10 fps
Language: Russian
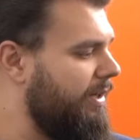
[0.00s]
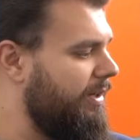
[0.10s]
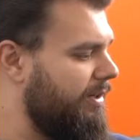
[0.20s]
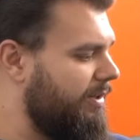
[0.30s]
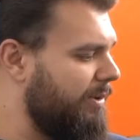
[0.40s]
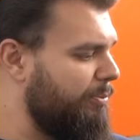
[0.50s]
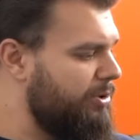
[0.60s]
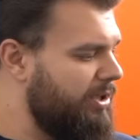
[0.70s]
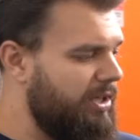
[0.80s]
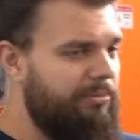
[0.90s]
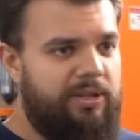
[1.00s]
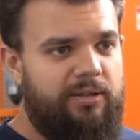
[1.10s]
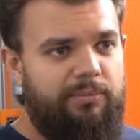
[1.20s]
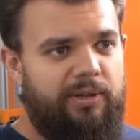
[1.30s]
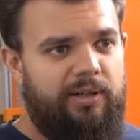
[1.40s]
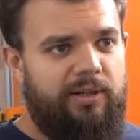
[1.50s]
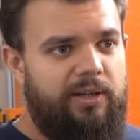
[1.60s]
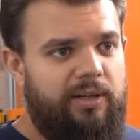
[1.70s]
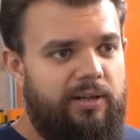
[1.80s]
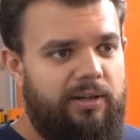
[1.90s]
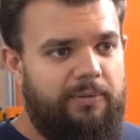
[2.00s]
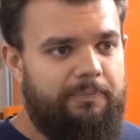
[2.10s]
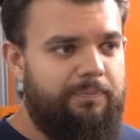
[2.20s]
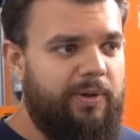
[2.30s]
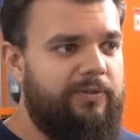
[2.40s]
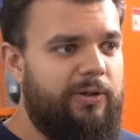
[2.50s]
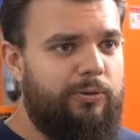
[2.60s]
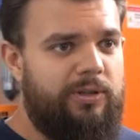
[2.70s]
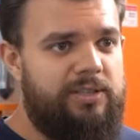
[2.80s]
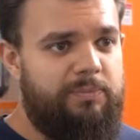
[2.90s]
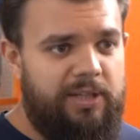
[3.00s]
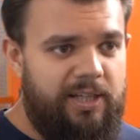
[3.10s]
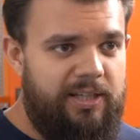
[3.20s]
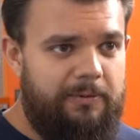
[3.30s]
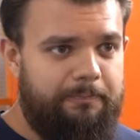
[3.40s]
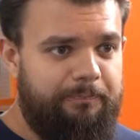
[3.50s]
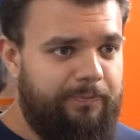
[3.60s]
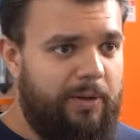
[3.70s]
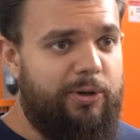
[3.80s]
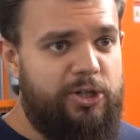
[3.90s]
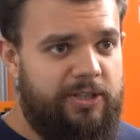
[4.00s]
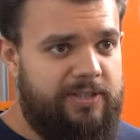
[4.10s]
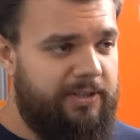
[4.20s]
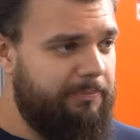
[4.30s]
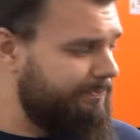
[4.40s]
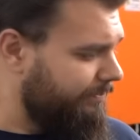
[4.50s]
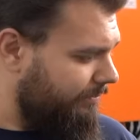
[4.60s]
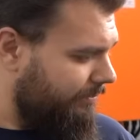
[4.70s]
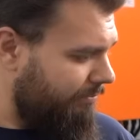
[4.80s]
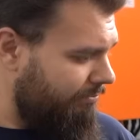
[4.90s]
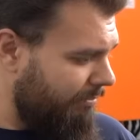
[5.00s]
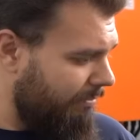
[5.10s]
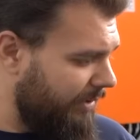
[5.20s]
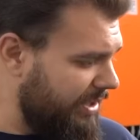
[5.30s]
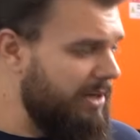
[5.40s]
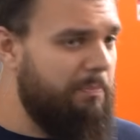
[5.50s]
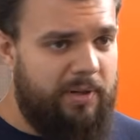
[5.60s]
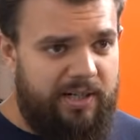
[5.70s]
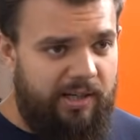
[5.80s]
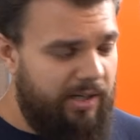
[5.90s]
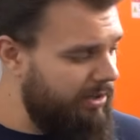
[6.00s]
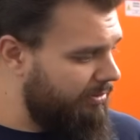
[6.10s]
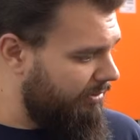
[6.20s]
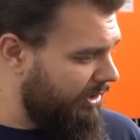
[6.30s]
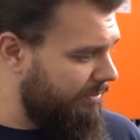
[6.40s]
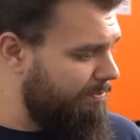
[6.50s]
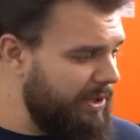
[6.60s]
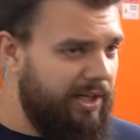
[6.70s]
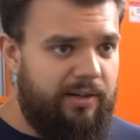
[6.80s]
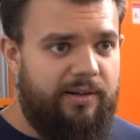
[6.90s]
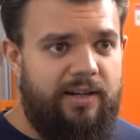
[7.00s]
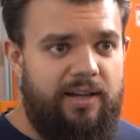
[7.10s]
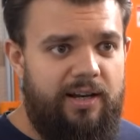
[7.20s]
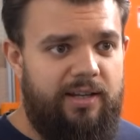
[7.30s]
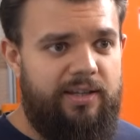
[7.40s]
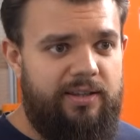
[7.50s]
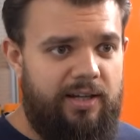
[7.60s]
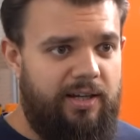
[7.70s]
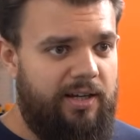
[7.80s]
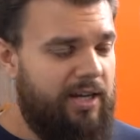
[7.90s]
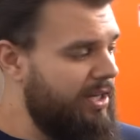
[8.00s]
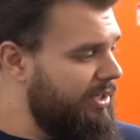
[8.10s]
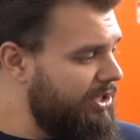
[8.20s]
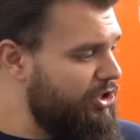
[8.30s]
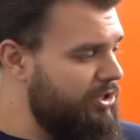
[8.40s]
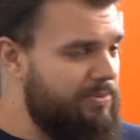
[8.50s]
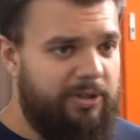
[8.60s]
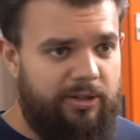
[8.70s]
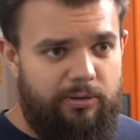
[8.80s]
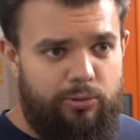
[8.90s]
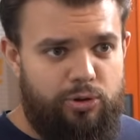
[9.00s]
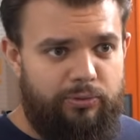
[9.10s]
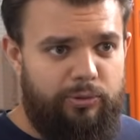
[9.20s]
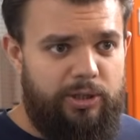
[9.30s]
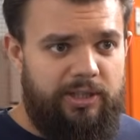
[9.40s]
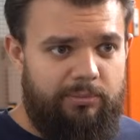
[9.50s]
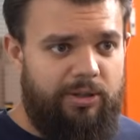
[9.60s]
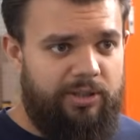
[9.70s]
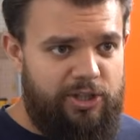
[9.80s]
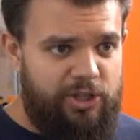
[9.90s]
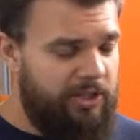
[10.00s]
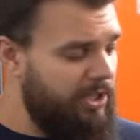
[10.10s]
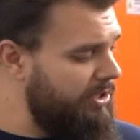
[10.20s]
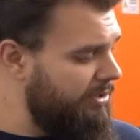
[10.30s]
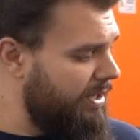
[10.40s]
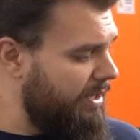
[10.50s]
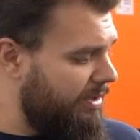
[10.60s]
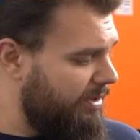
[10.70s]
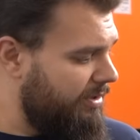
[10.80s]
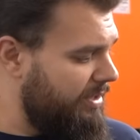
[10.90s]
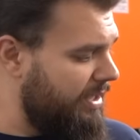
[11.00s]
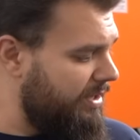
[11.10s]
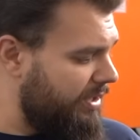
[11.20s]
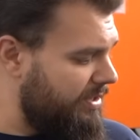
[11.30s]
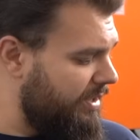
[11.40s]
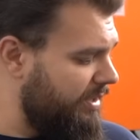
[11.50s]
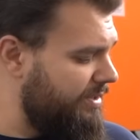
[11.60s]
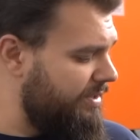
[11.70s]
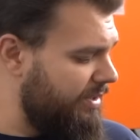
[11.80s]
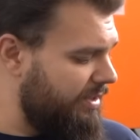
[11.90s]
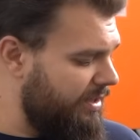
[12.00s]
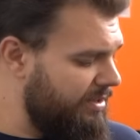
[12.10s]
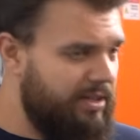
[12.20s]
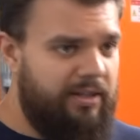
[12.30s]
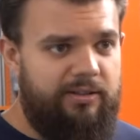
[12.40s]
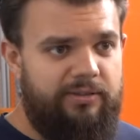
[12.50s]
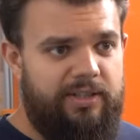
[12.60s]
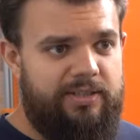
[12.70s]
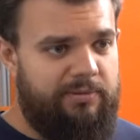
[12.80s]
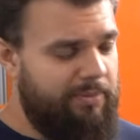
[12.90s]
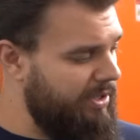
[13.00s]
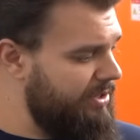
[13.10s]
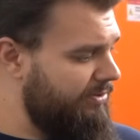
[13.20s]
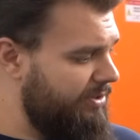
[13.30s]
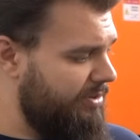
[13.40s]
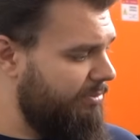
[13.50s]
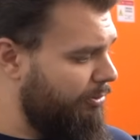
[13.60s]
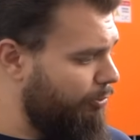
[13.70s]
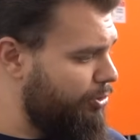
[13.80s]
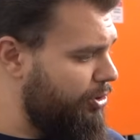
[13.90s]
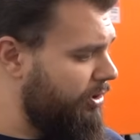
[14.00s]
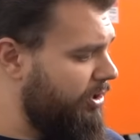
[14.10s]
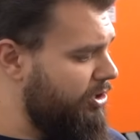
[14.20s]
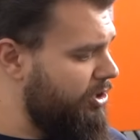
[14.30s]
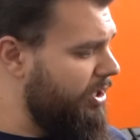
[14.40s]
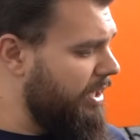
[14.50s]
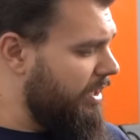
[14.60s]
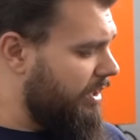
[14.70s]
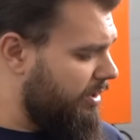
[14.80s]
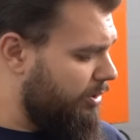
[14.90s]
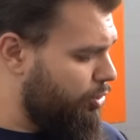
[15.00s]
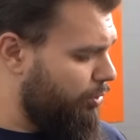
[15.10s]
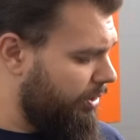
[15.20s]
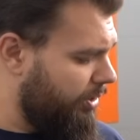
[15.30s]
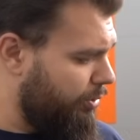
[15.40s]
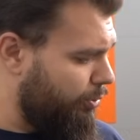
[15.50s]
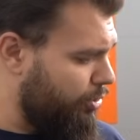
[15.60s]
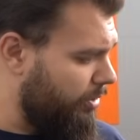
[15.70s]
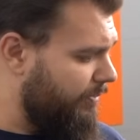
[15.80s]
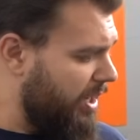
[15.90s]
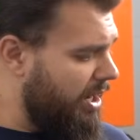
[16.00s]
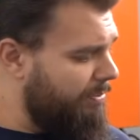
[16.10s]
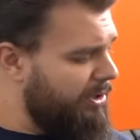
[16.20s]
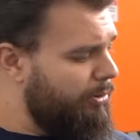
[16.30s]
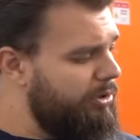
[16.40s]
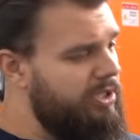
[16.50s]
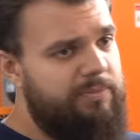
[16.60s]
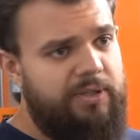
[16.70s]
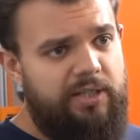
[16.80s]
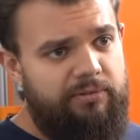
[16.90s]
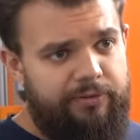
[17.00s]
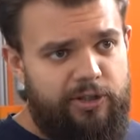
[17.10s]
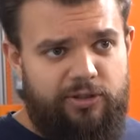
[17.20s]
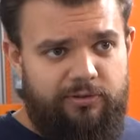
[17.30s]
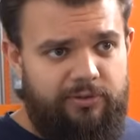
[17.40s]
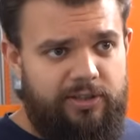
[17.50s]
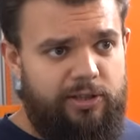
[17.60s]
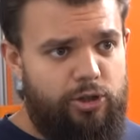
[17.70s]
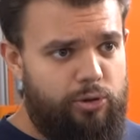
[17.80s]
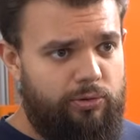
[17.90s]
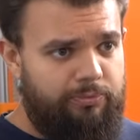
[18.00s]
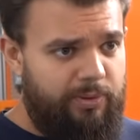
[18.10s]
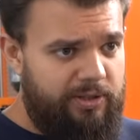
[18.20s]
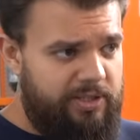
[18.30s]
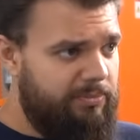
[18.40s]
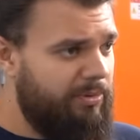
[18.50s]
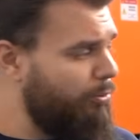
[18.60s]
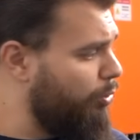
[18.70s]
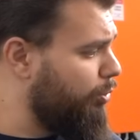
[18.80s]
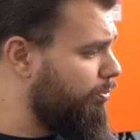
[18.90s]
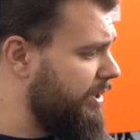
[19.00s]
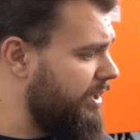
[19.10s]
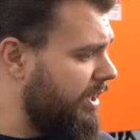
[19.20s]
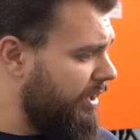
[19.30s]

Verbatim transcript: А, корпусные элементы были а, подвергнуты испытаниям прочностным на них прыгали, их били, роняли, кидали. И даже несмотря на то, что внутри не было начинки, они э, не трескались, не откалывались и показывали себя очень даже хорошо и надежно. Определенные изменения во внешнем виде еще вполне себе могут быть.